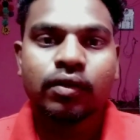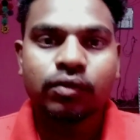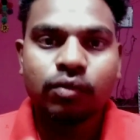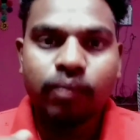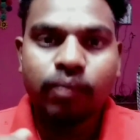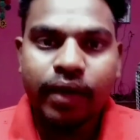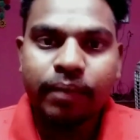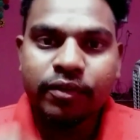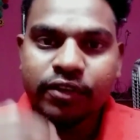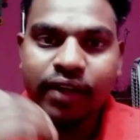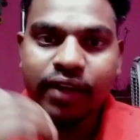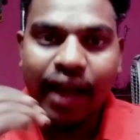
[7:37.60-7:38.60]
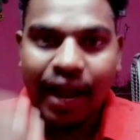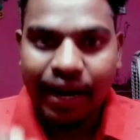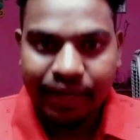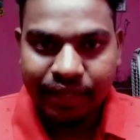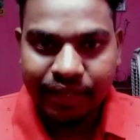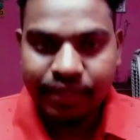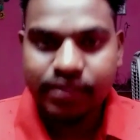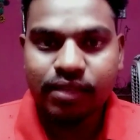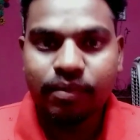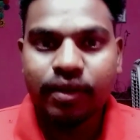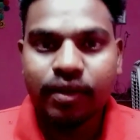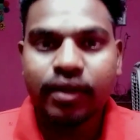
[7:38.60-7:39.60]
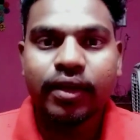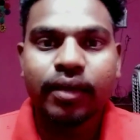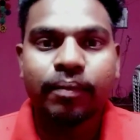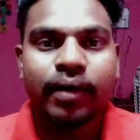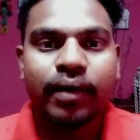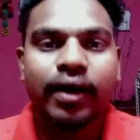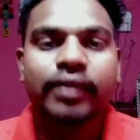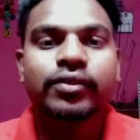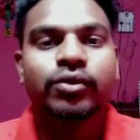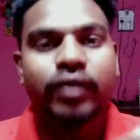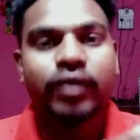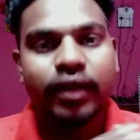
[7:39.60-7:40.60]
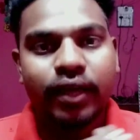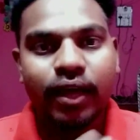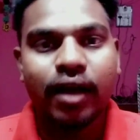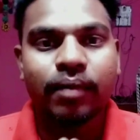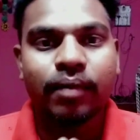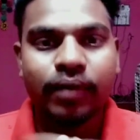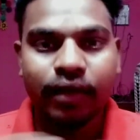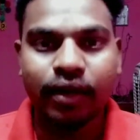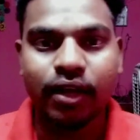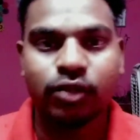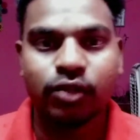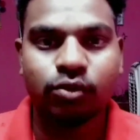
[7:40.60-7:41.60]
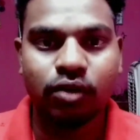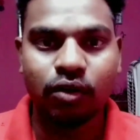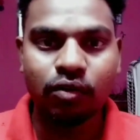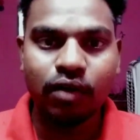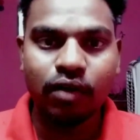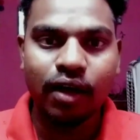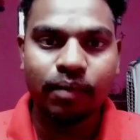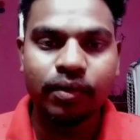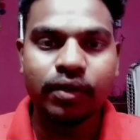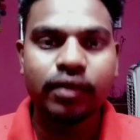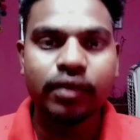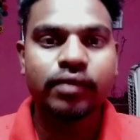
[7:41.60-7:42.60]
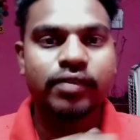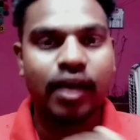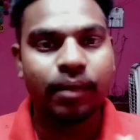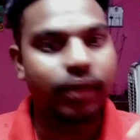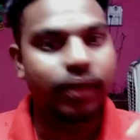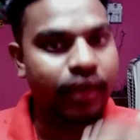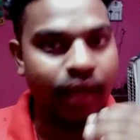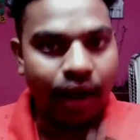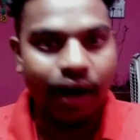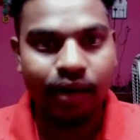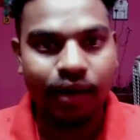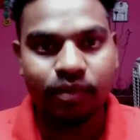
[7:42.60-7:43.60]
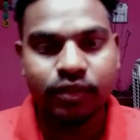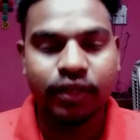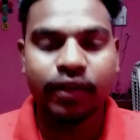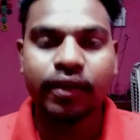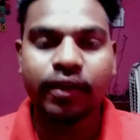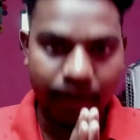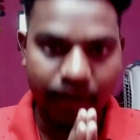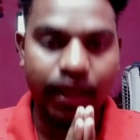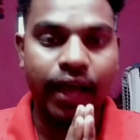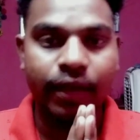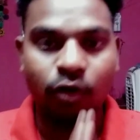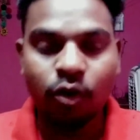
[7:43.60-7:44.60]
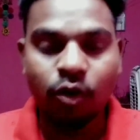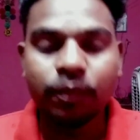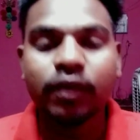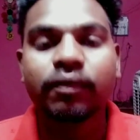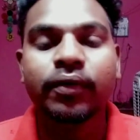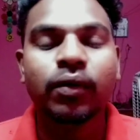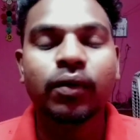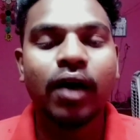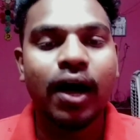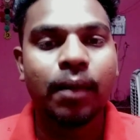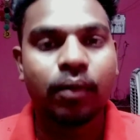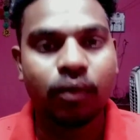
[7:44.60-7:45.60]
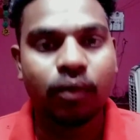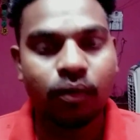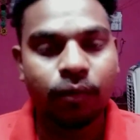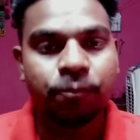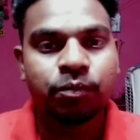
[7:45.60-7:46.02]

तो मैं मिस्टर आर डी जे से मिलने के बाद जो है अभी घर आ चुका हूँ अभी शाम के आठ बज रहे हैं आई होप ये वीडियो आपको